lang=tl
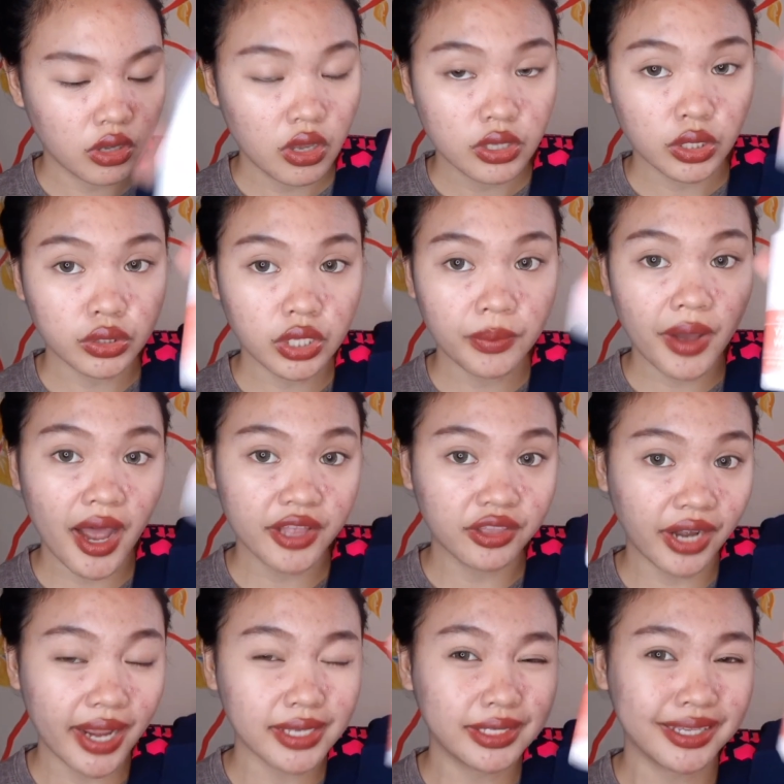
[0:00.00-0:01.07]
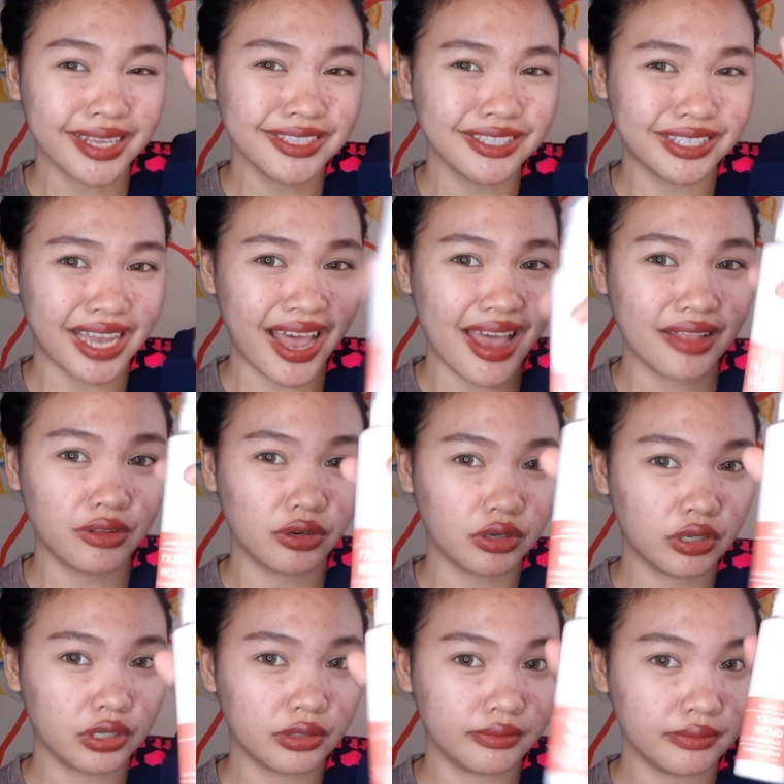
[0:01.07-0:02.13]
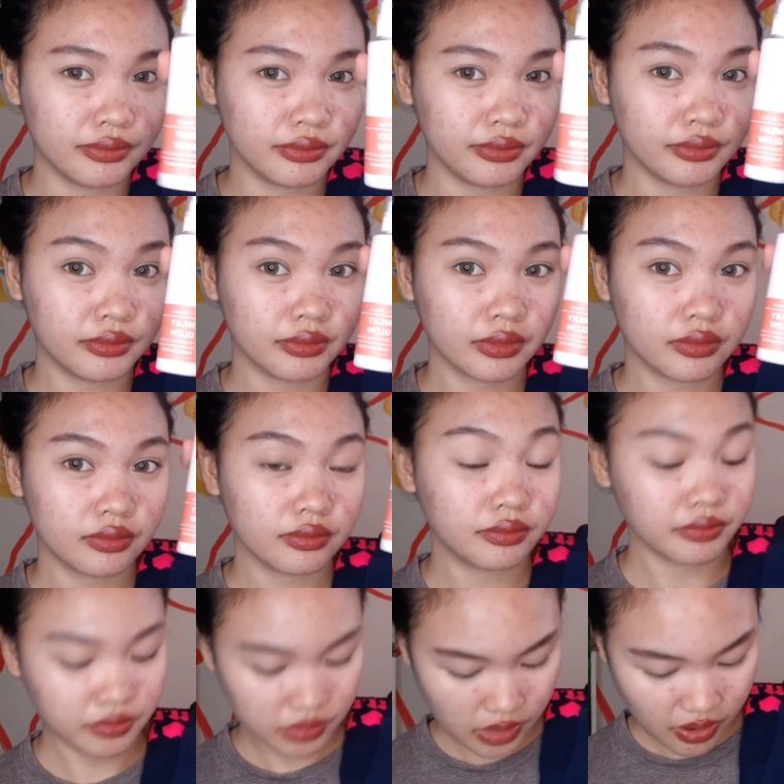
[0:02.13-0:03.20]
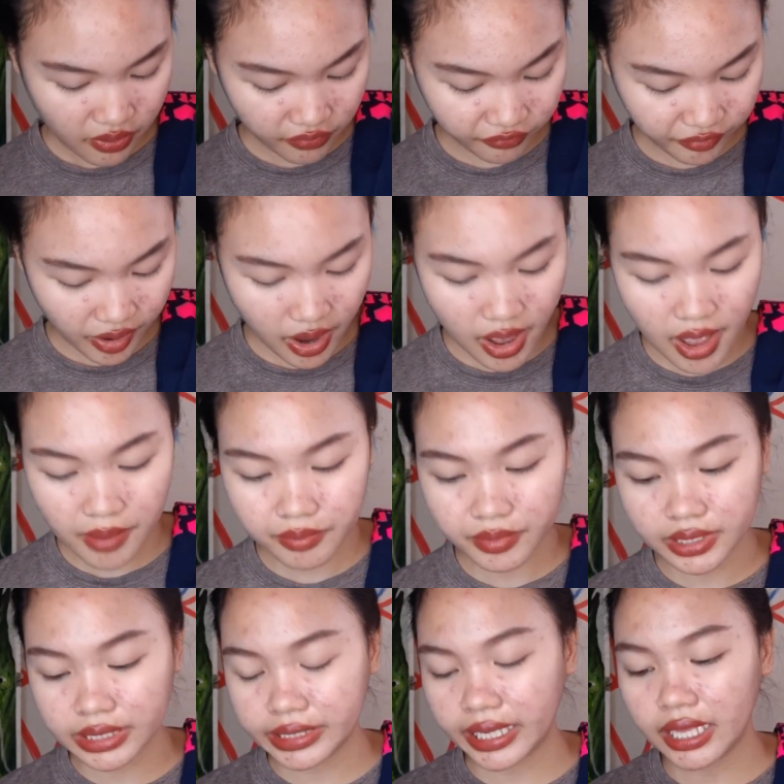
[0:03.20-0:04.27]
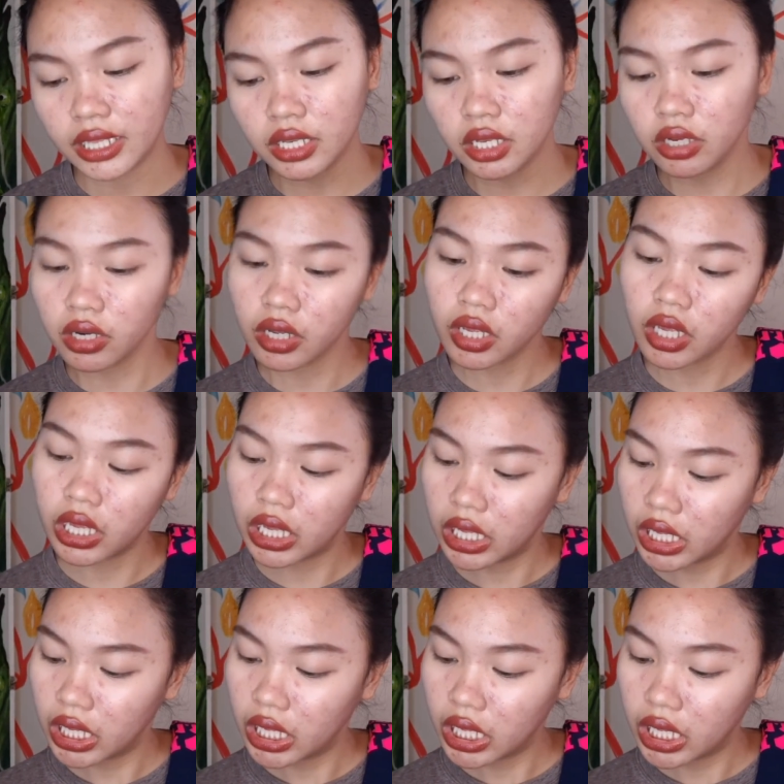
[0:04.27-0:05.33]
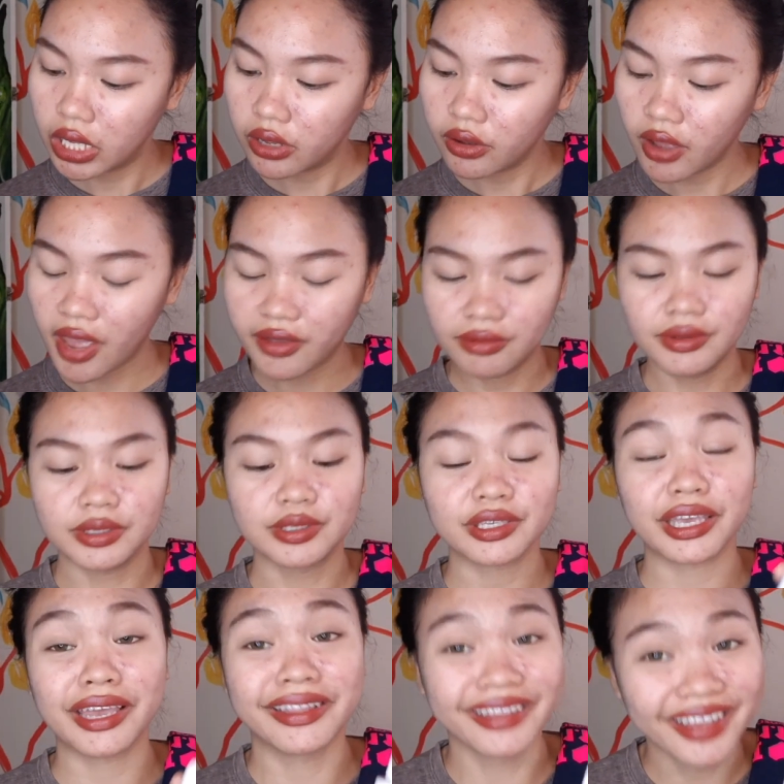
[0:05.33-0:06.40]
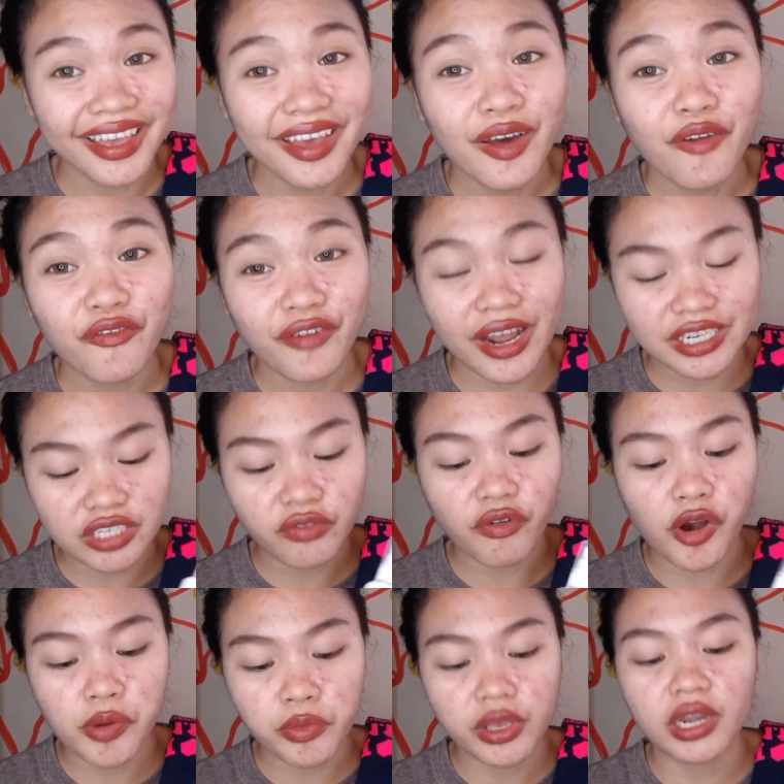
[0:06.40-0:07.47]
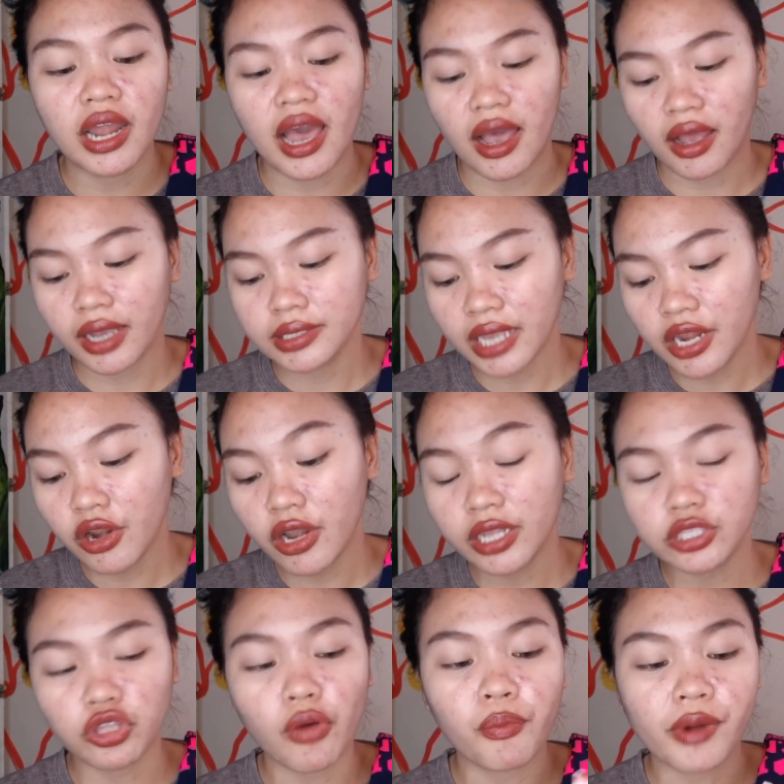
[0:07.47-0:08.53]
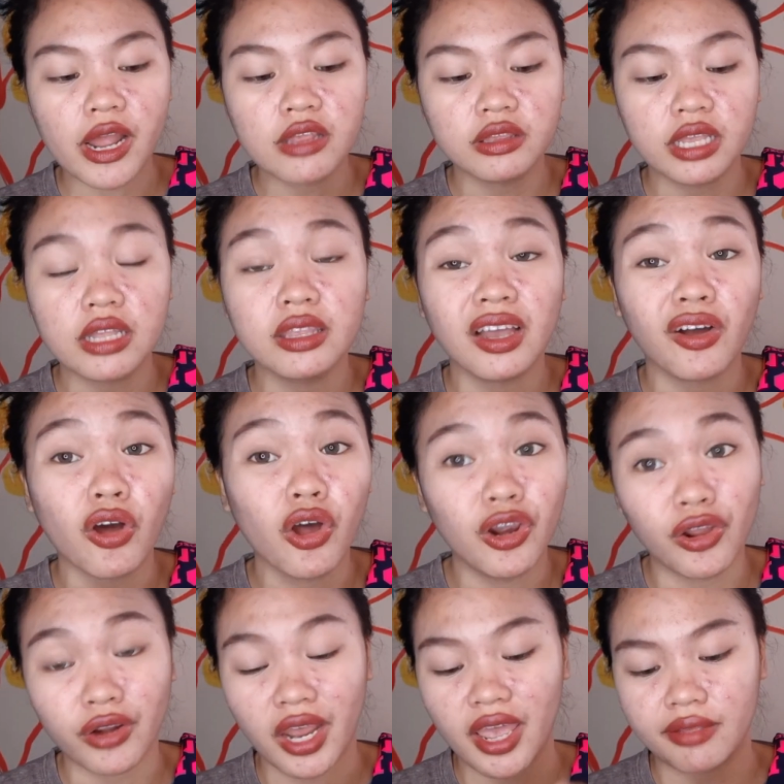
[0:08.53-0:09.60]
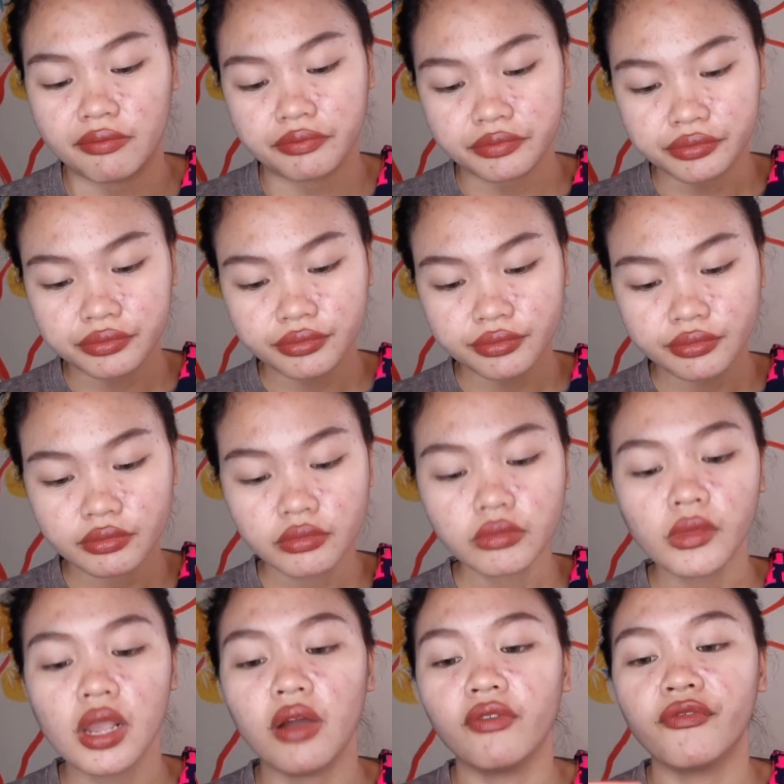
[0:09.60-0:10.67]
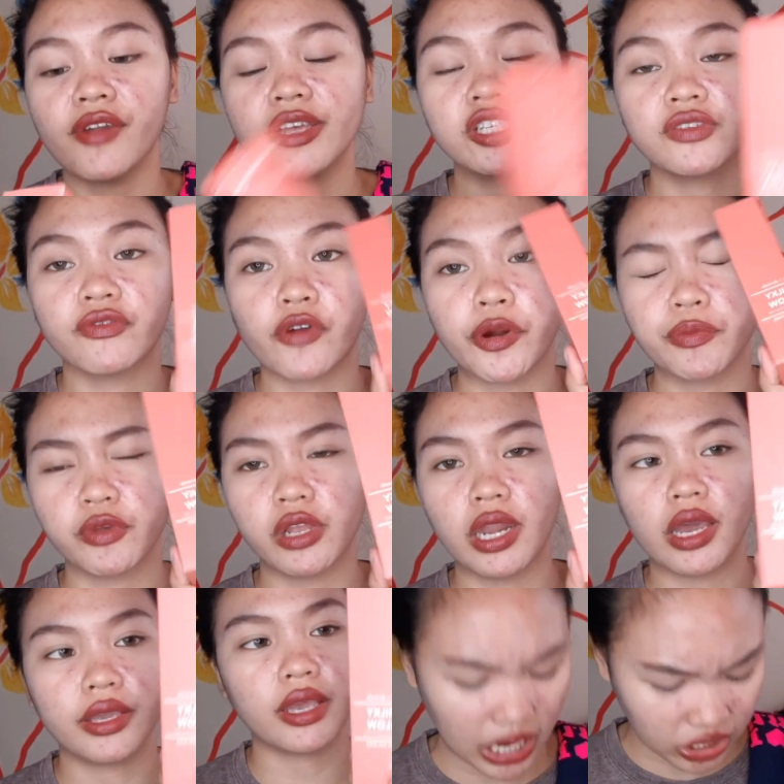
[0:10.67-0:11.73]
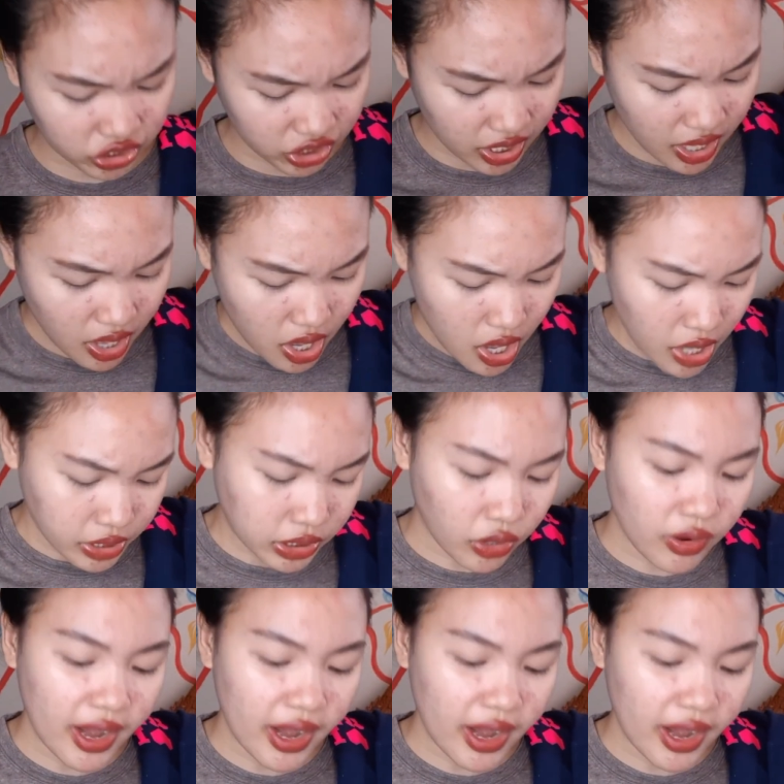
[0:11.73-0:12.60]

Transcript: So, sa mga dry skin dyan, oh, mm, from skin ay, skin. Fresh formula. Kasi ano lang to, brand din ng Colorette. Ang fresh formula yan. So,